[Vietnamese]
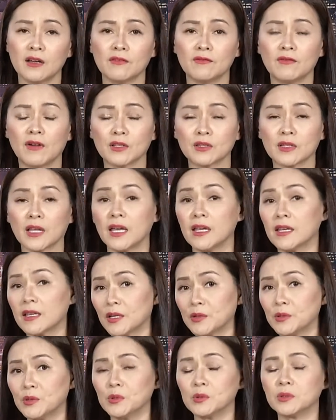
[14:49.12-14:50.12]
và ngay
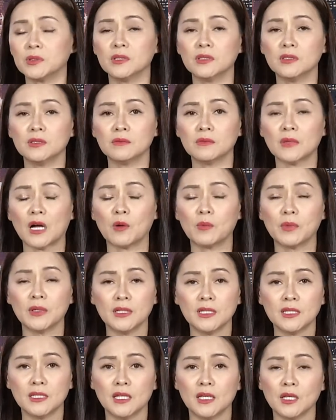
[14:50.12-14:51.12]
cả Thủ tướng
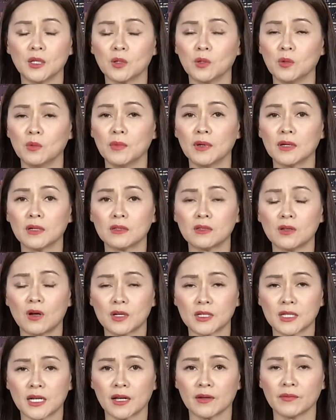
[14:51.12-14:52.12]
Albanese cũng
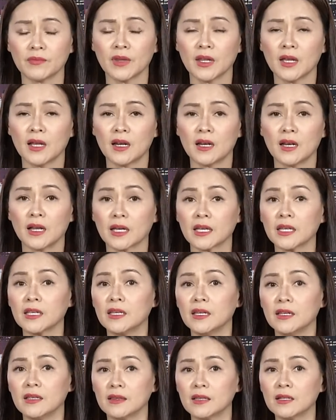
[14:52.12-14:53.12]
cho rằng là cái
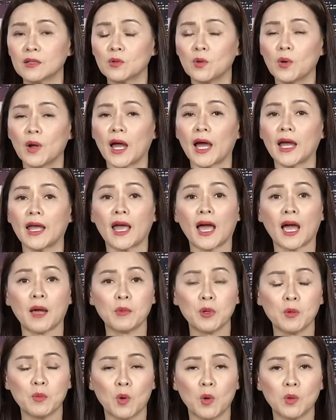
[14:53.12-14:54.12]
kỳ tích của ngày
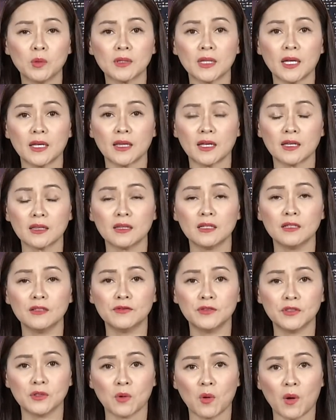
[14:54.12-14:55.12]
24 tây tháng 4
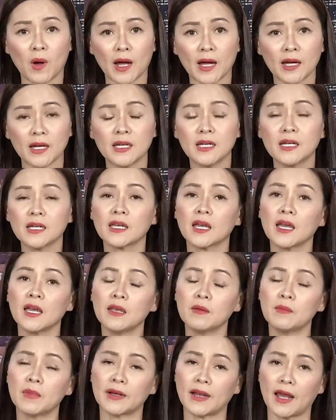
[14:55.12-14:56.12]
vừa qua
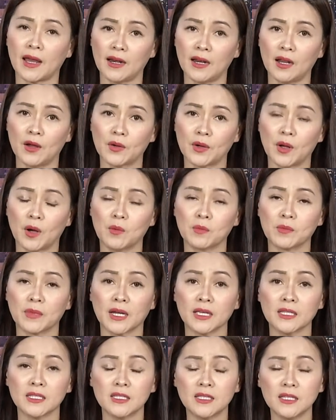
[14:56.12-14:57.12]
khi mà đảng lao động
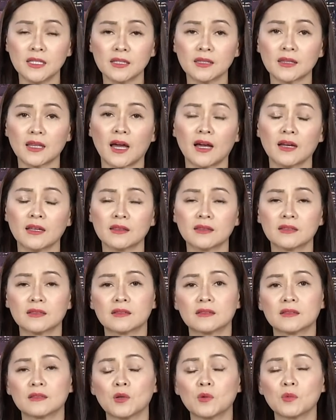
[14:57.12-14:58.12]
đã chiến thắng
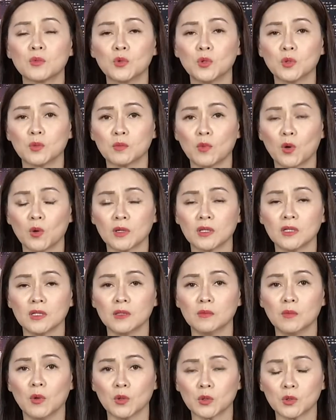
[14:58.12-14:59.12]
trong cuộc bầu
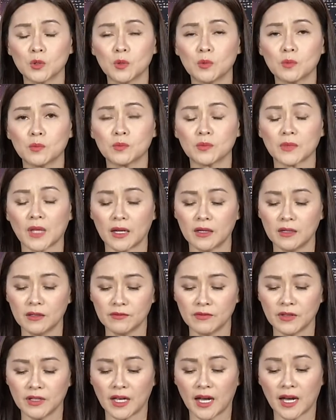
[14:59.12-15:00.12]
cử bổ túc tại
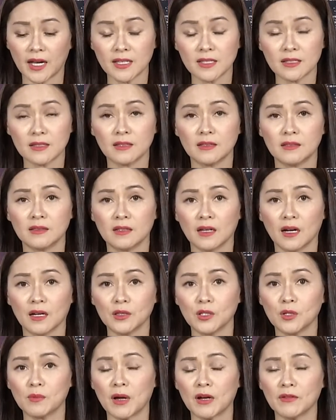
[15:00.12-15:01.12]
đơn vị Aston ở
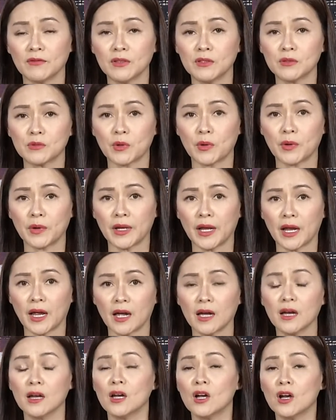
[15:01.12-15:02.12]
tiểu bang
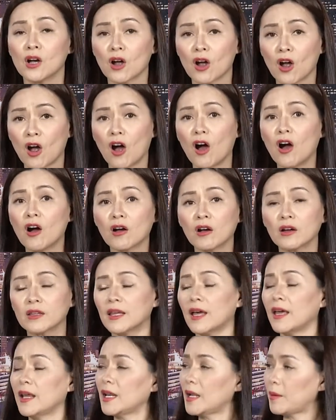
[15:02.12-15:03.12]
Victoria khó có
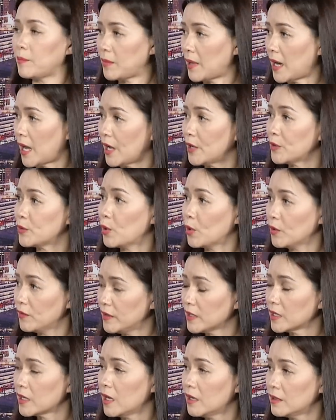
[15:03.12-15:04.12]
thể lặp lại đối
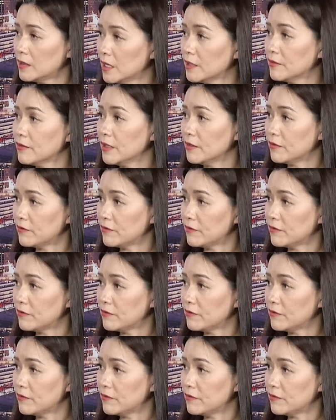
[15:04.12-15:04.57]
với đơn vị